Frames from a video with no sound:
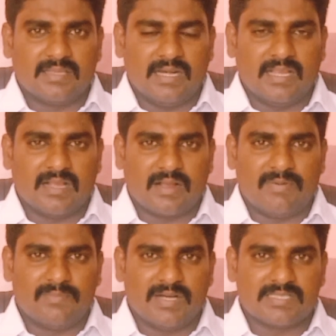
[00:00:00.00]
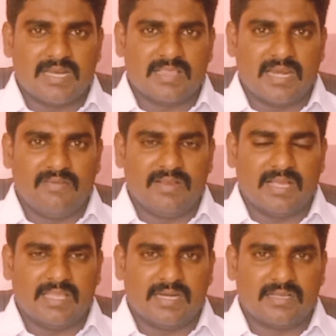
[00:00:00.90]
இருந்தால் நீங்கள் கமெண்ட் பாக்ஸில் தெரிவிங்க
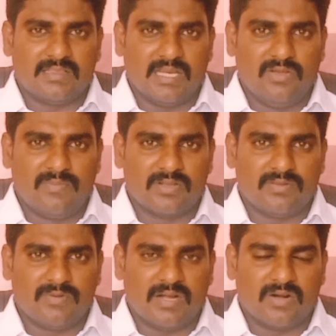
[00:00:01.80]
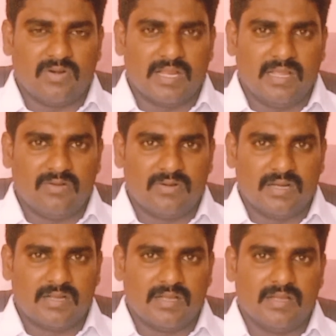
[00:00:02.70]
அதற்கு தெளிவுபடுத்தும் காணொலிகளை
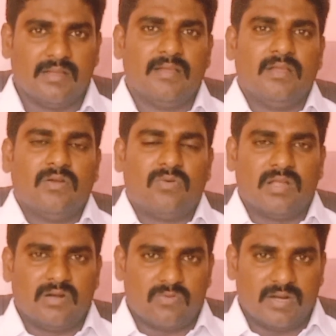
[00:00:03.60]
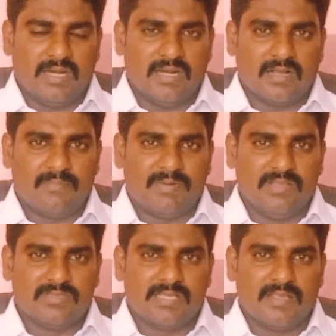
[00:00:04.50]
உங்களுக்கு உடனுக்குடனே நாங்கள்
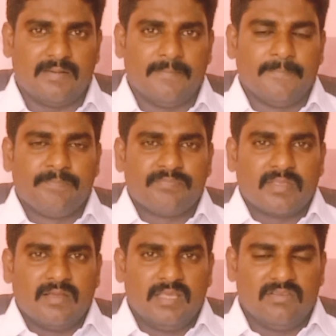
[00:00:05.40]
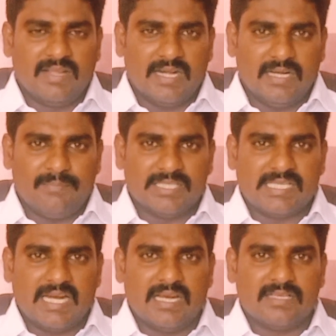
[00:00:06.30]
பதிவு செய்கிறோம் இதுவரை நம்ம
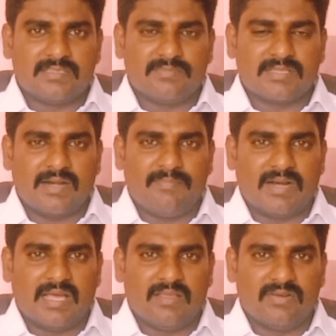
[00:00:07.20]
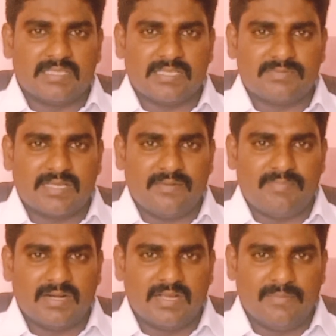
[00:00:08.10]
சேனலை சப்ஸ்கிரைப் பண்ணாதவங்க சப்ஸ்கிரைப்
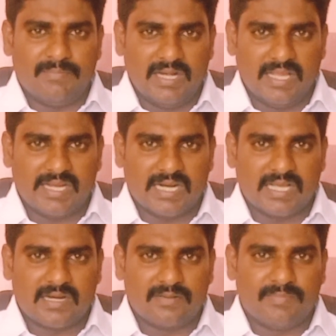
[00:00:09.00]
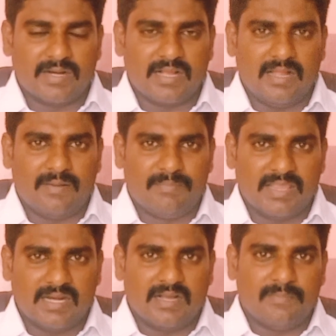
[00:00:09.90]
பண்ணுங்கள் பெல் ஐக்கானை கிளிக் பண்ணுங்கள் அப்போ
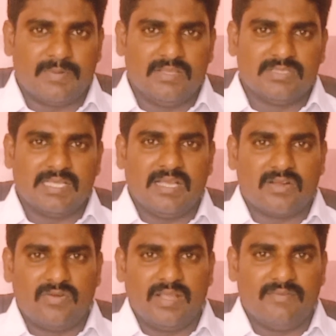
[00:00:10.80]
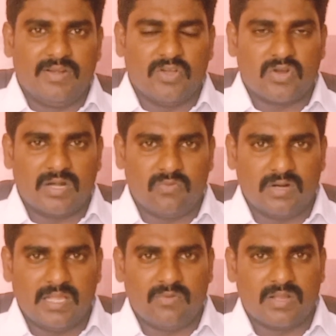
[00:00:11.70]
தான் நாங்கள் பதிவு செய்யக்கூடிய வீடியோக்கள்
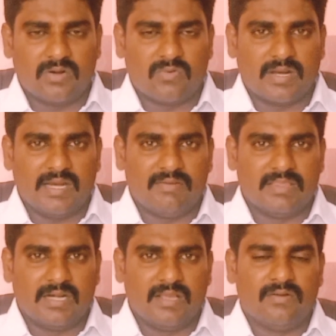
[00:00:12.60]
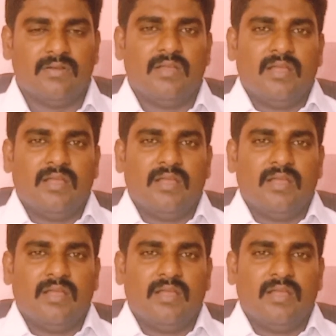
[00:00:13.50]
உங்களை உடனுக்குடனே வந்தடையும்